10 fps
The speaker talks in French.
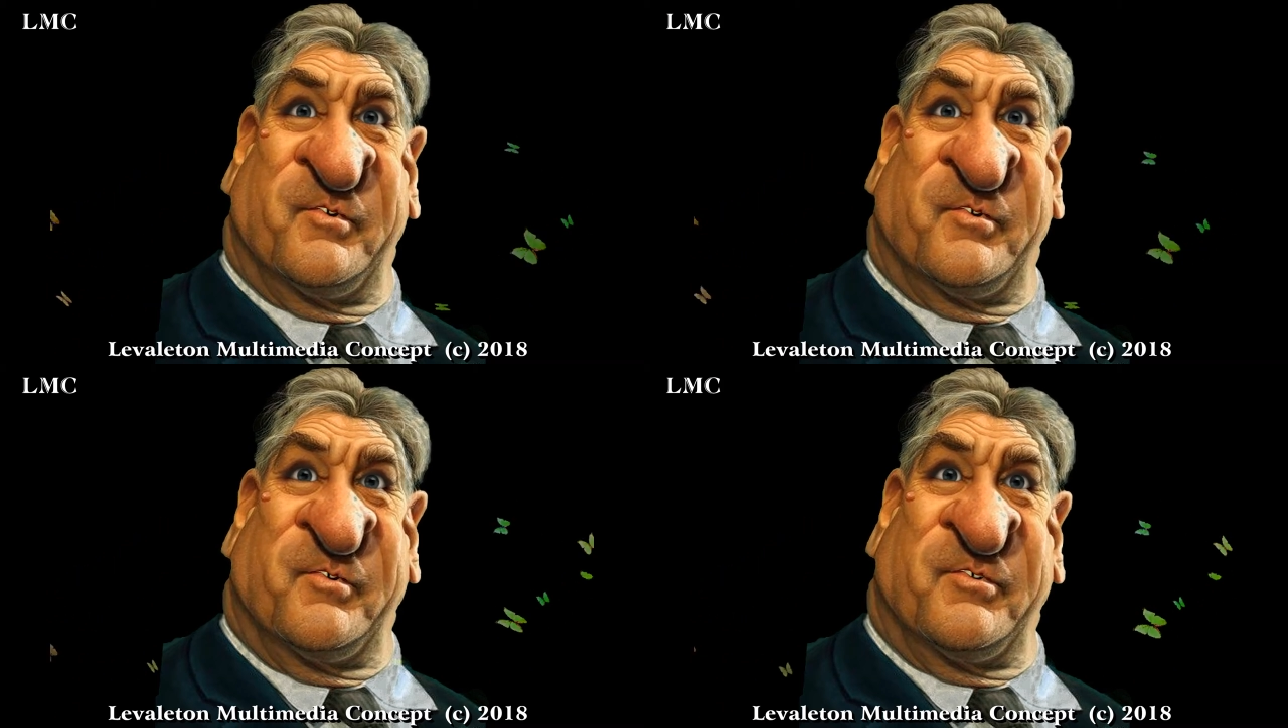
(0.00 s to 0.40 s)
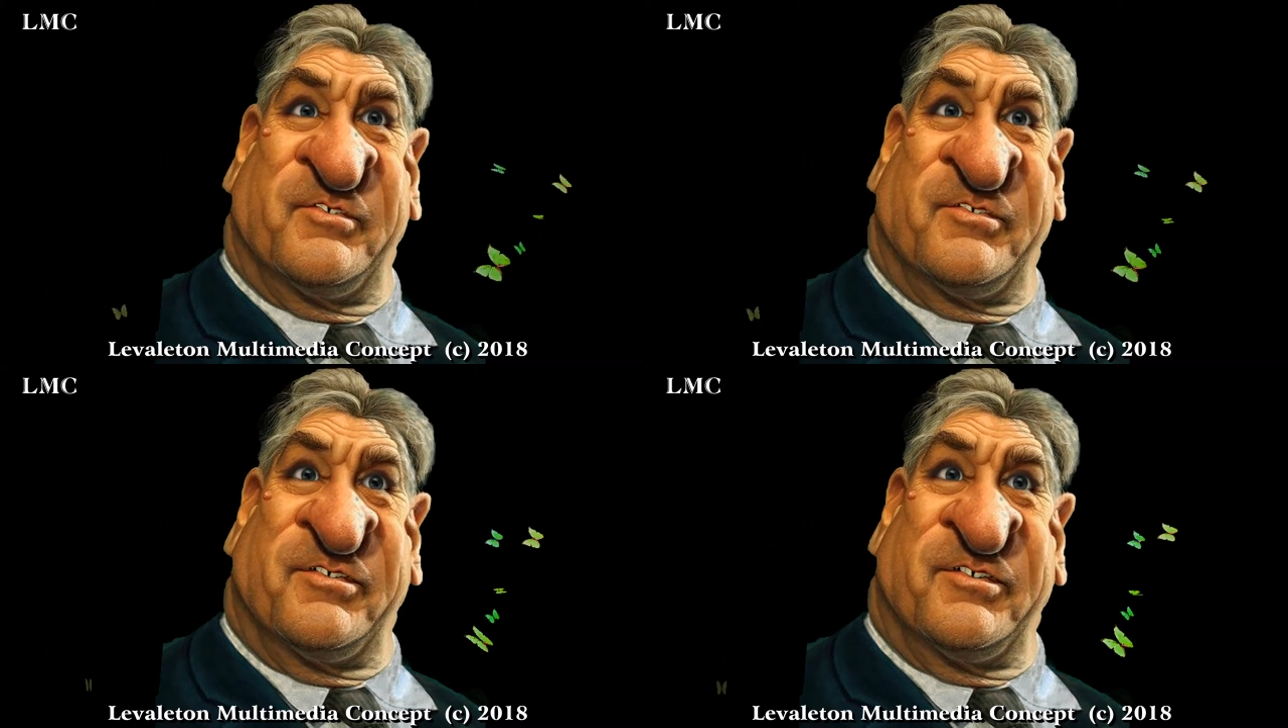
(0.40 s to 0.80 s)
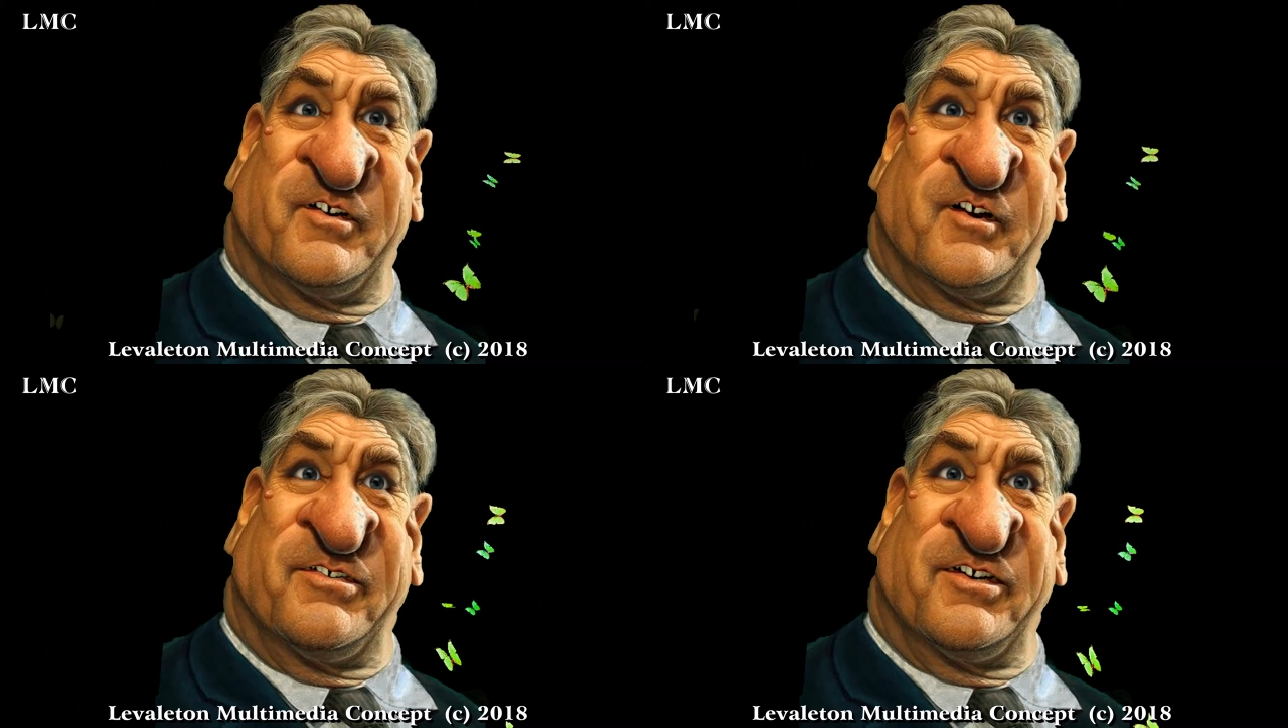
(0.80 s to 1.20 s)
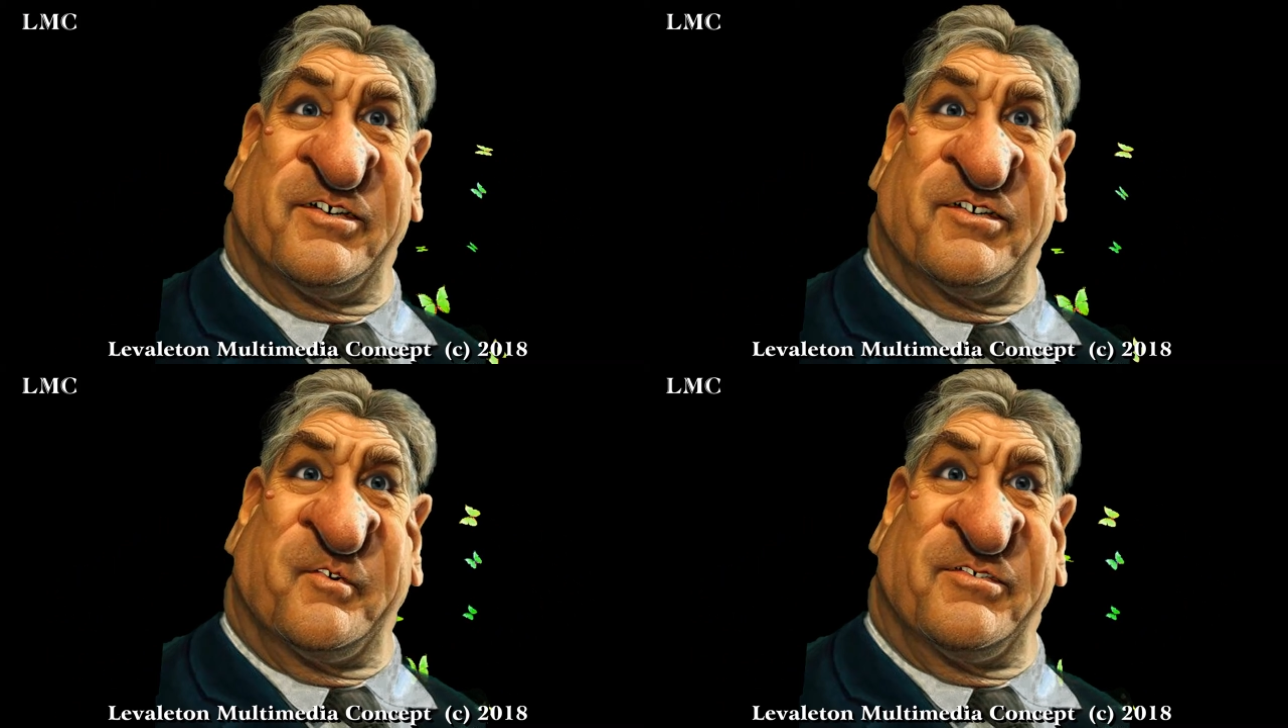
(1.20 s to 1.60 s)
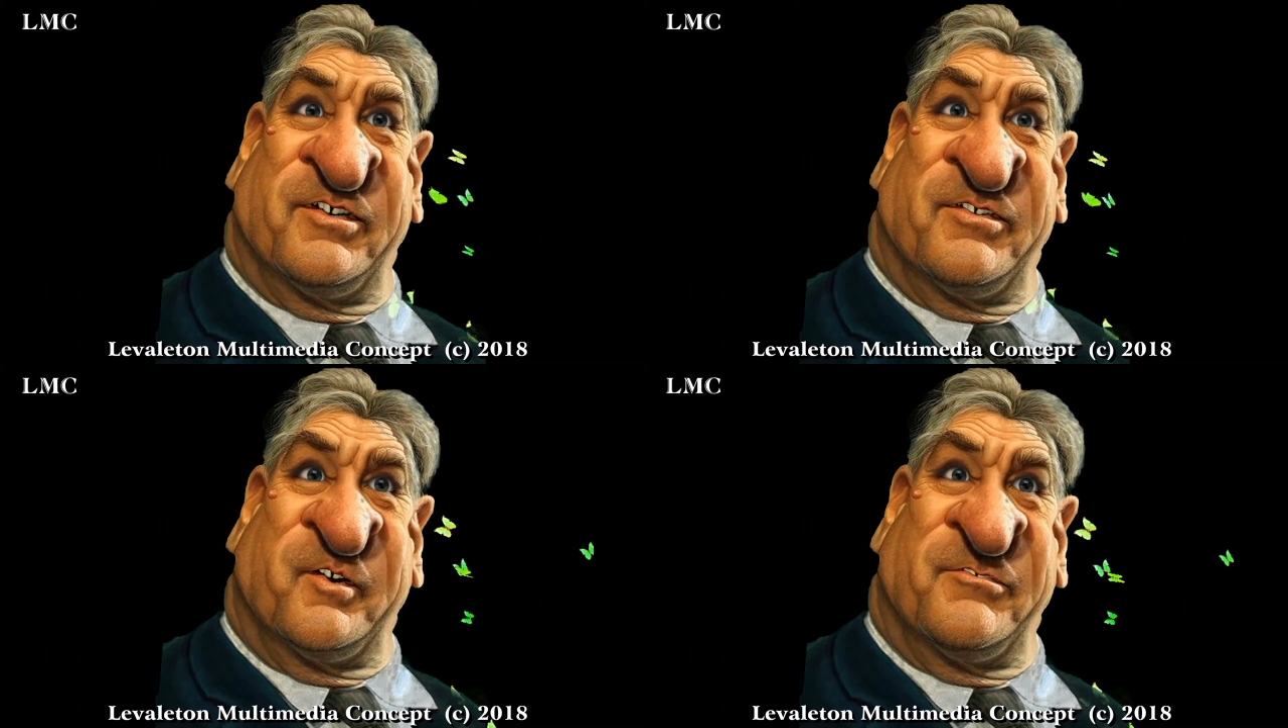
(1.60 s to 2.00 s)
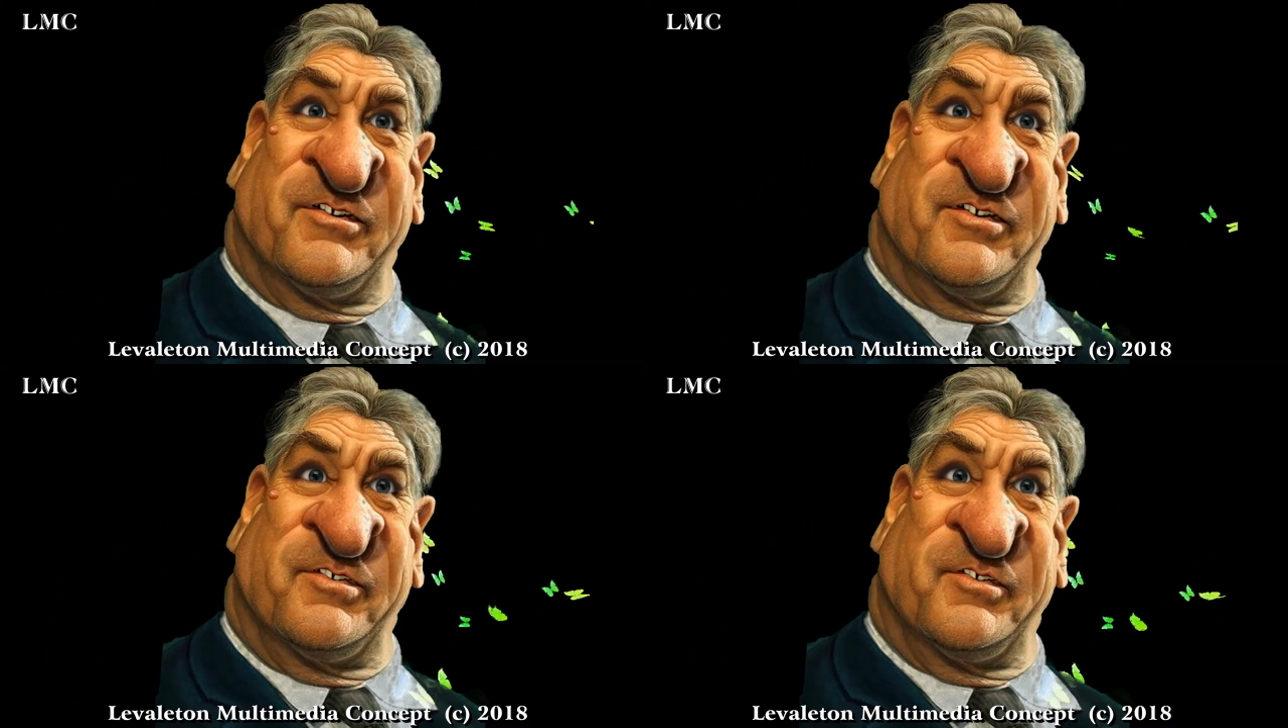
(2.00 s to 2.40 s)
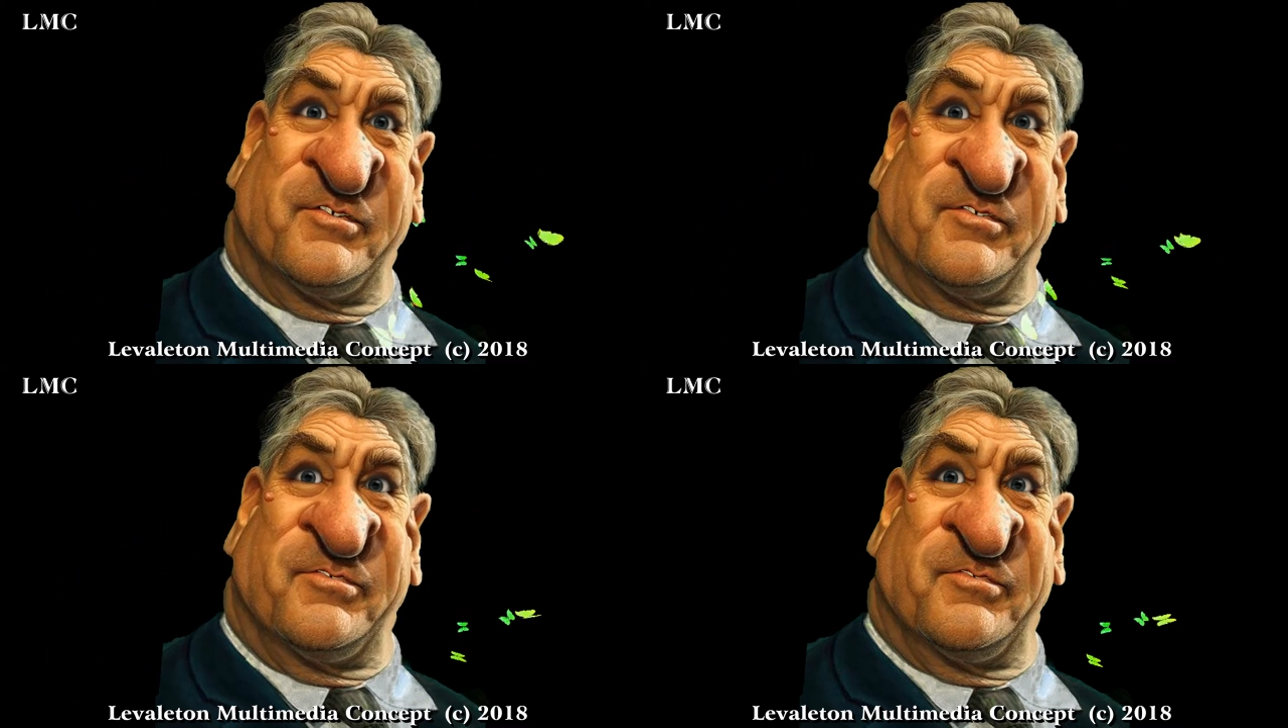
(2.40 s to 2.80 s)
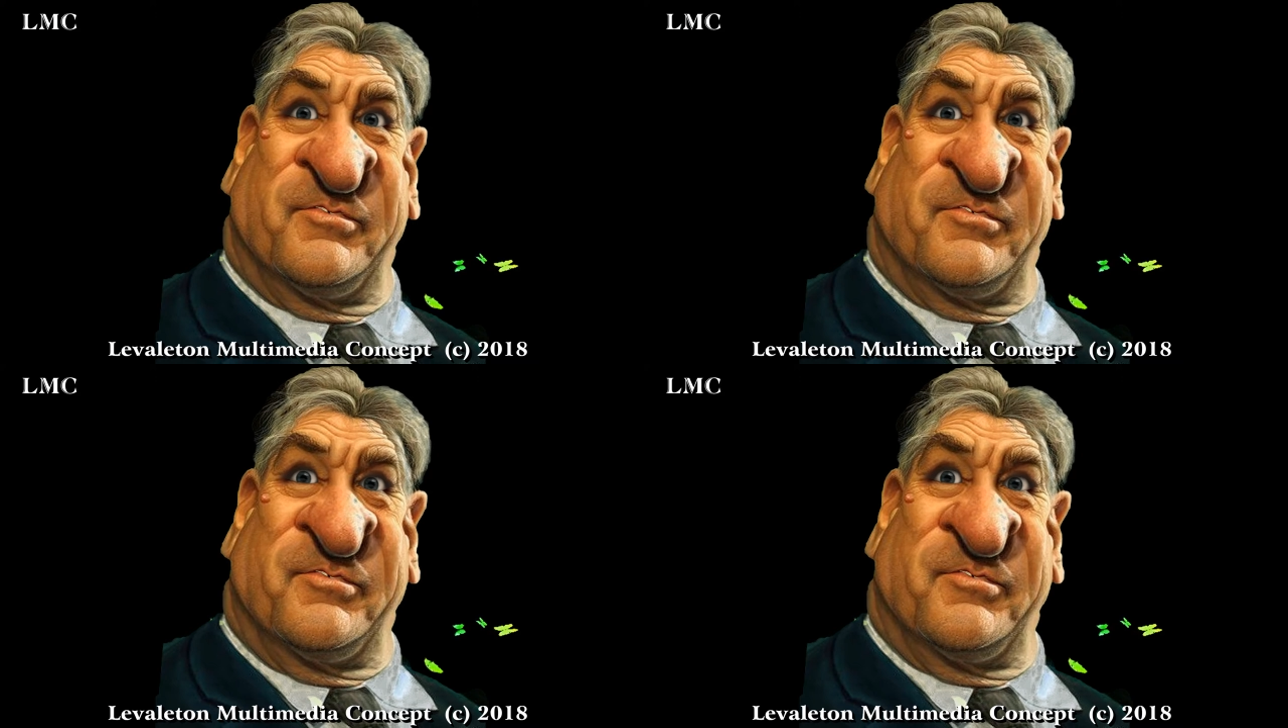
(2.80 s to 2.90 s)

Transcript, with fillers: non, mais je vous défie de prouver le contraire.